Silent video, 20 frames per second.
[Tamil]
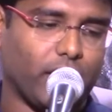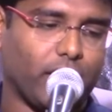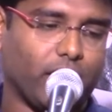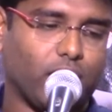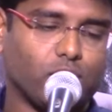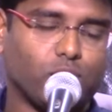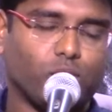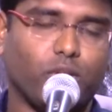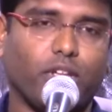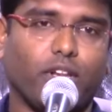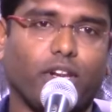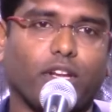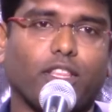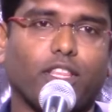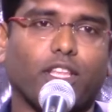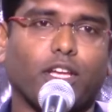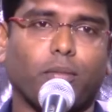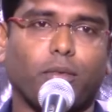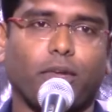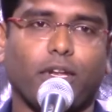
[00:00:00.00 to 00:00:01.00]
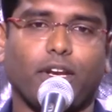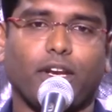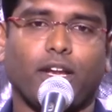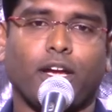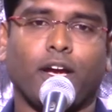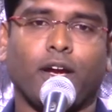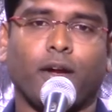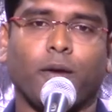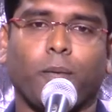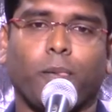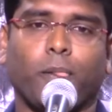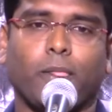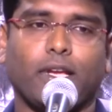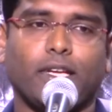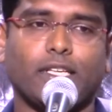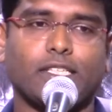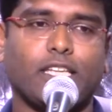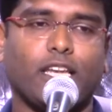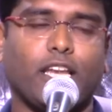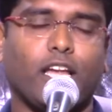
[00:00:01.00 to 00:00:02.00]
என்ன சொல்லியிருக்குது அப்படின்னா
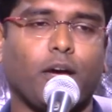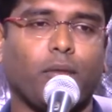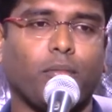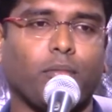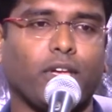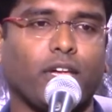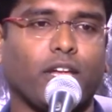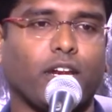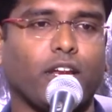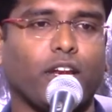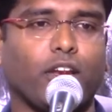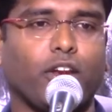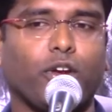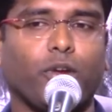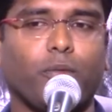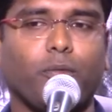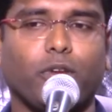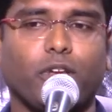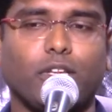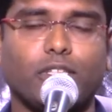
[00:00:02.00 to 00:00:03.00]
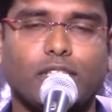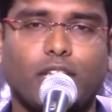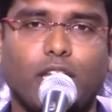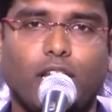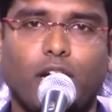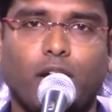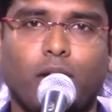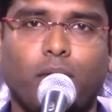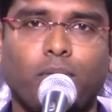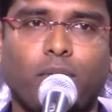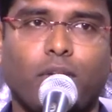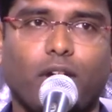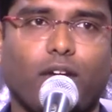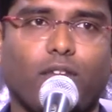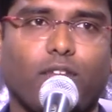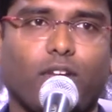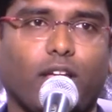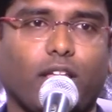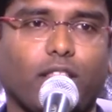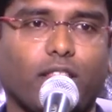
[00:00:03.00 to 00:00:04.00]
இஸ்லாமியர்கள் இஸ்லாம்
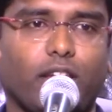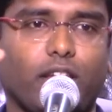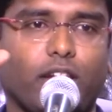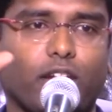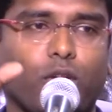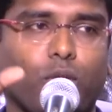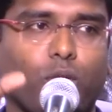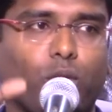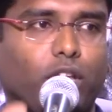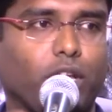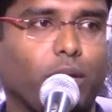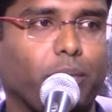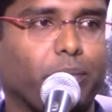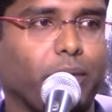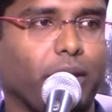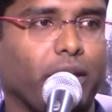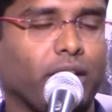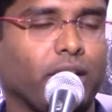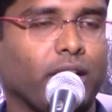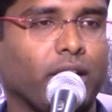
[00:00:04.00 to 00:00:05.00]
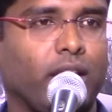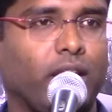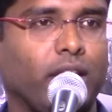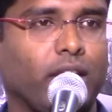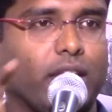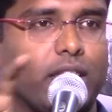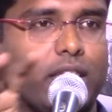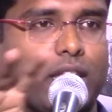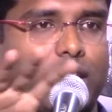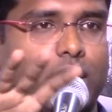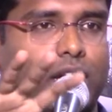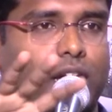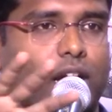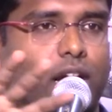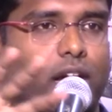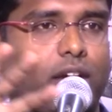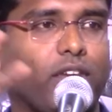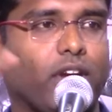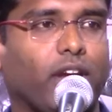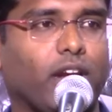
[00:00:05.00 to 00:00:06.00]
அவர் அதில் இருக்கக்கூடிய பெண்கள்
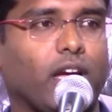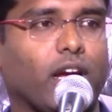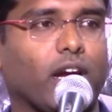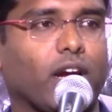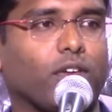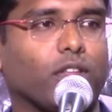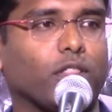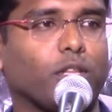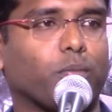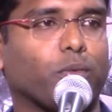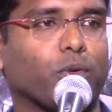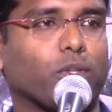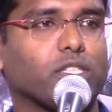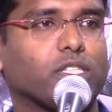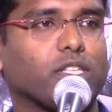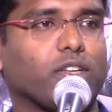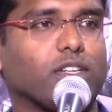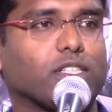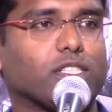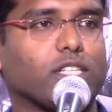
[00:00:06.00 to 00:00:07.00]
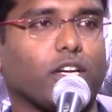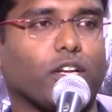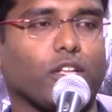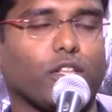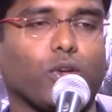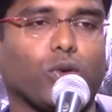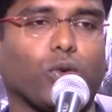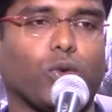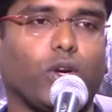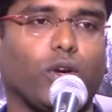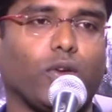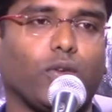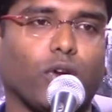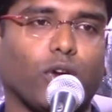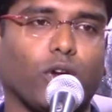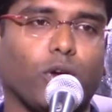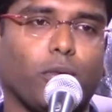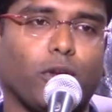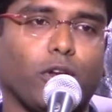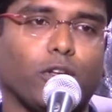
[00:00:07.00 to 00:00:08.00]
இதற்காகவே நாங்கள் வந்து பொது சட்டத்தை கொண்டு
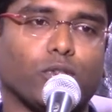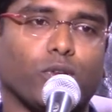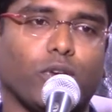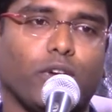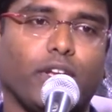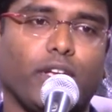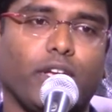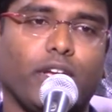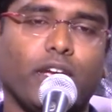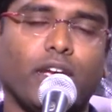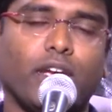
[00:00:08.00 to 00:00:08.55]
வரோம் அப்படின்னு சொல்லி